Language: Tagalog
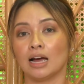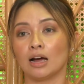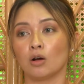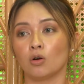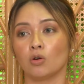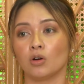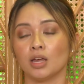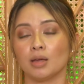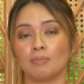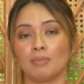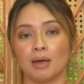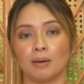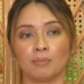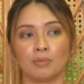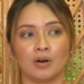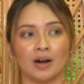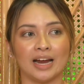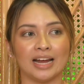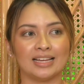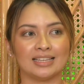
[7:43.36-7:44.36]
akong
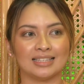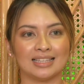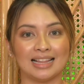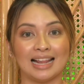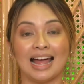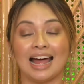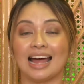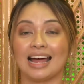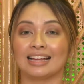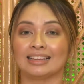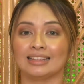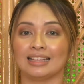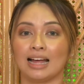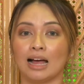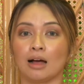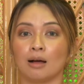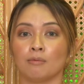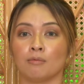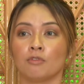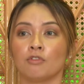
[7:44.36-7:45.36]
i-memorize lahat
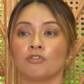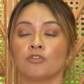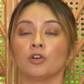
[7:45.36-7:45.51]
ang